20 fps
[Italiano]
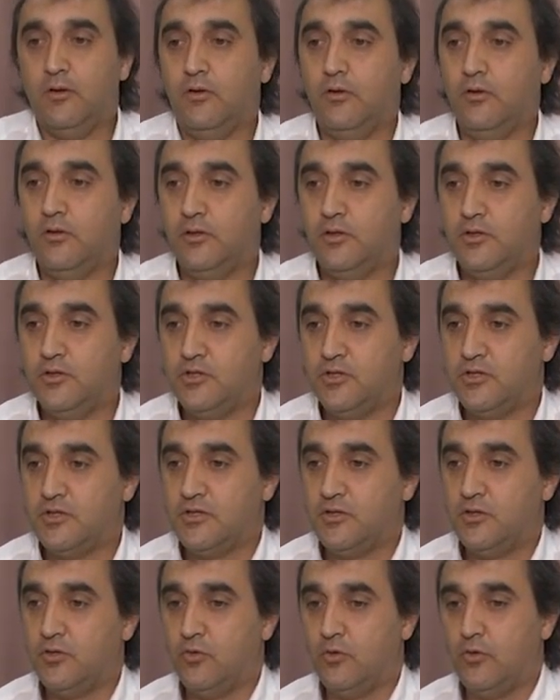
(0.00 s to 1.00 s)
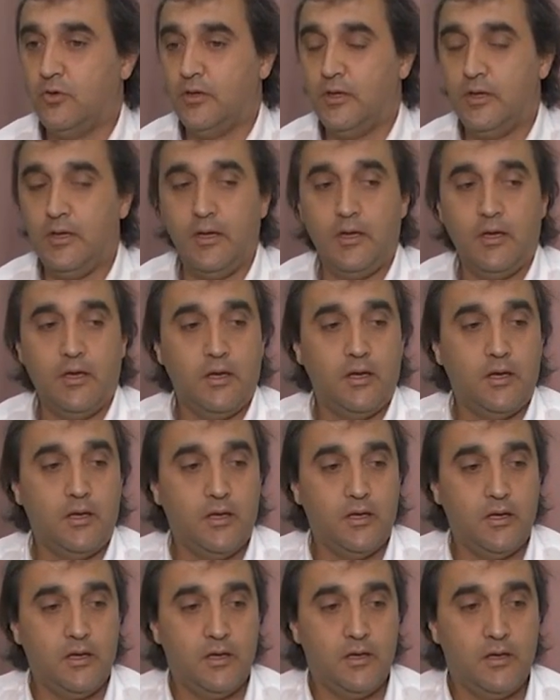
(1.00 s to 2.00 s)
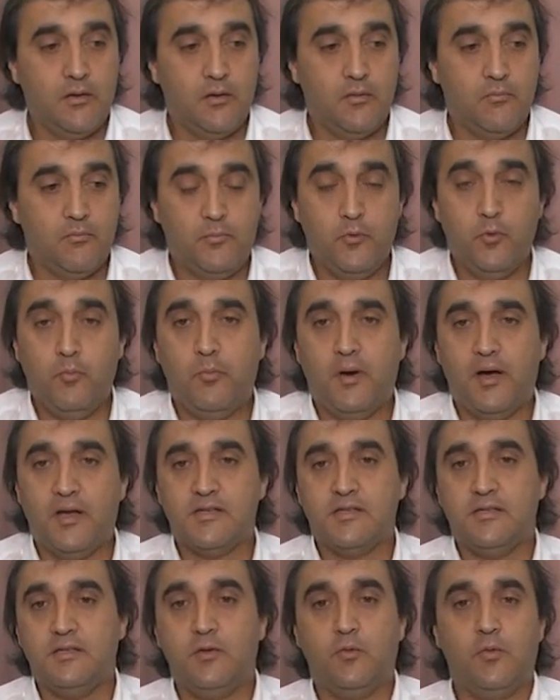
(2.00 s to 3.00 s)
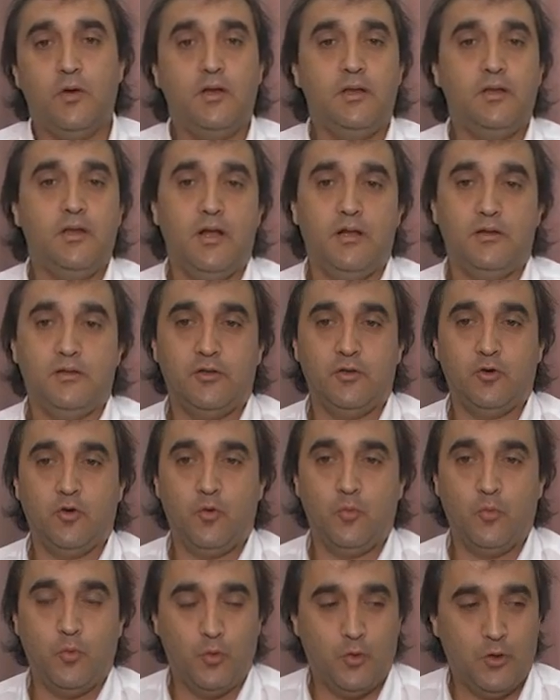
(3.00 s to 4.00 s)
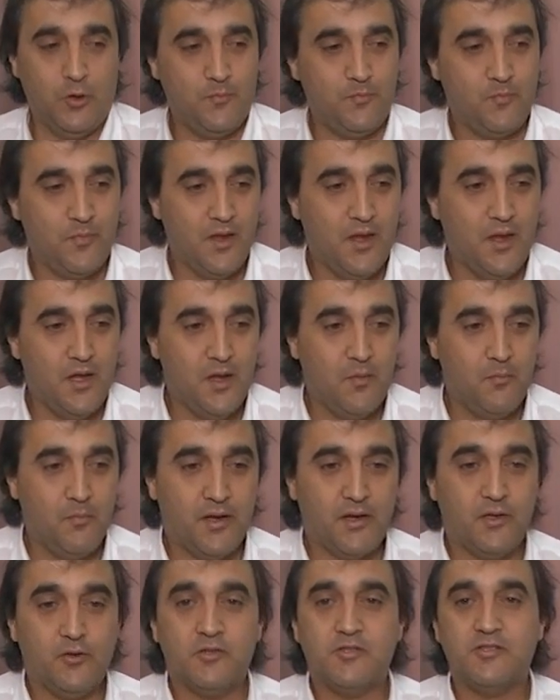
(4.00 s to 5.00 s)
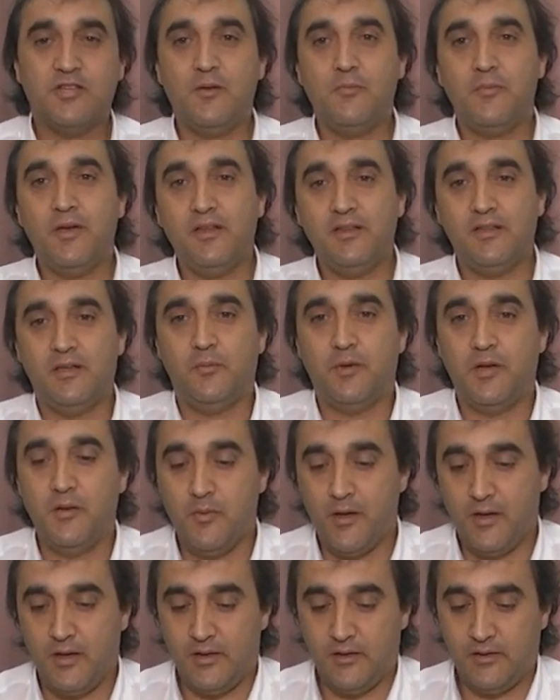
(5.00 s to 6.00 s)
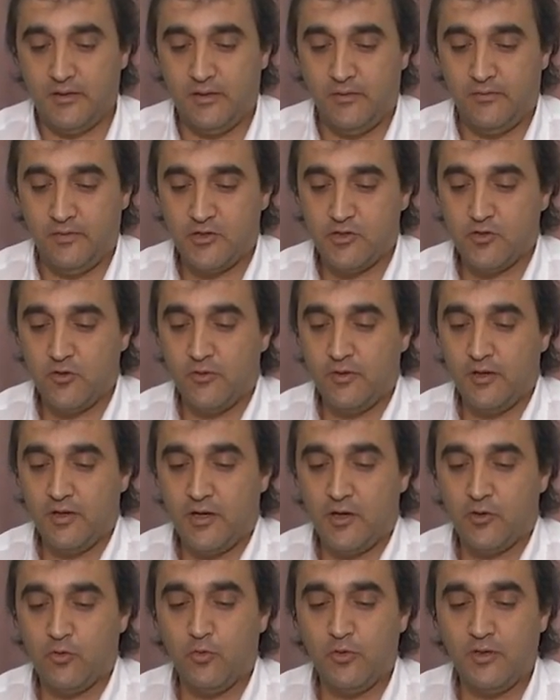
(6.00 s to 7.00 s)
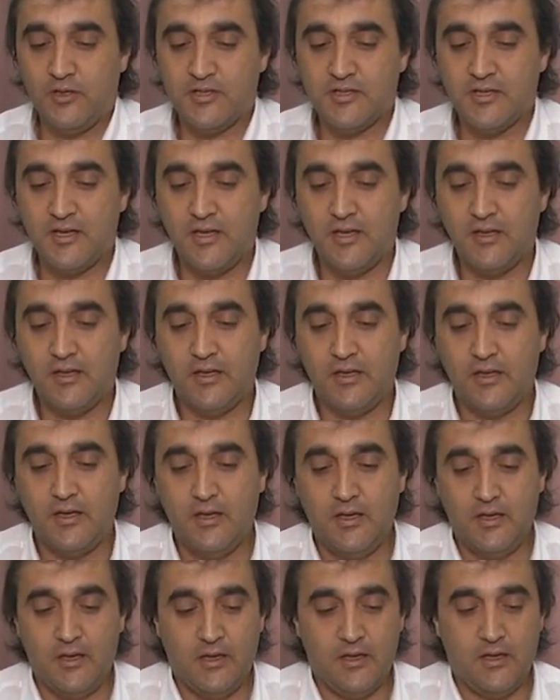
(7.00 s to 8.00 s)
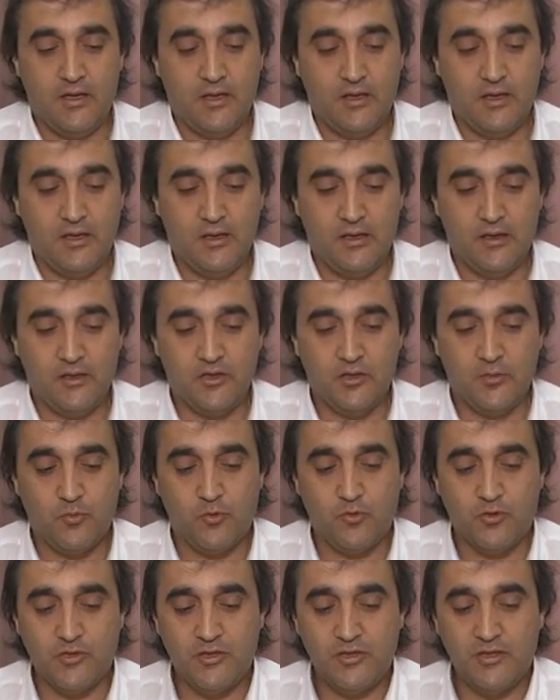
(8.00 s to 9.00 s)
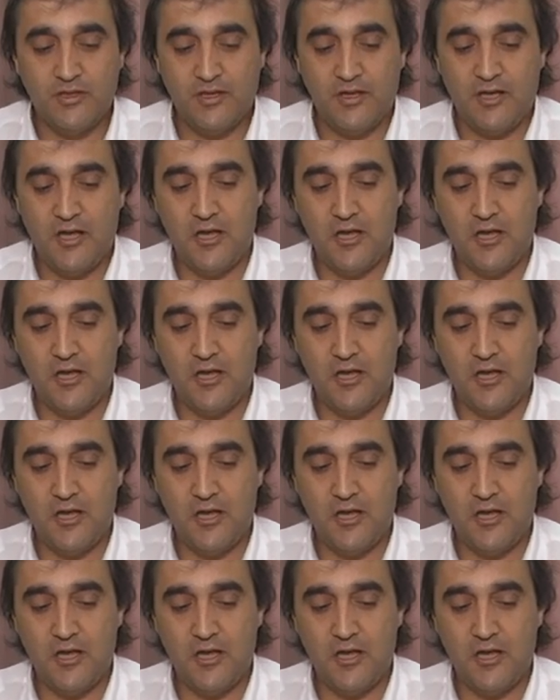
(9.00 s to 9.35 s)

no, di gestione eh, più bassi di quelli di altri comuni. Paradossalmente prima ti facevo vedere alcune schede eh, diciamo così, di,